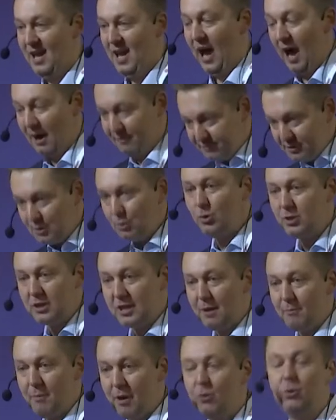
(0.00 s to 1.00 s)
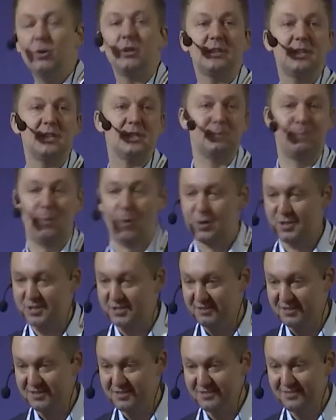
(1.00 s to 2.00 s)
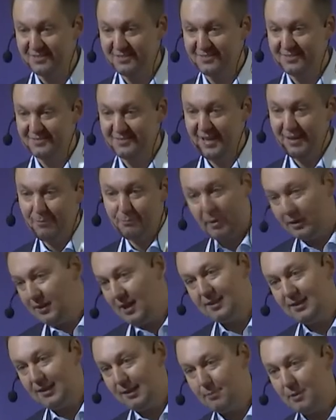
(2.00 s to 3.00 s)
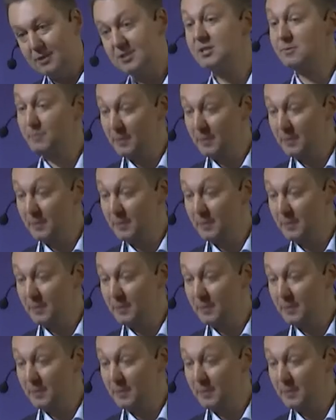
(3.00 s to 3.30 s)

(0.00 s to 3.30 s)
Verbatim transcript: А вдруг я могу это использовать? Да? Банан или апельсин?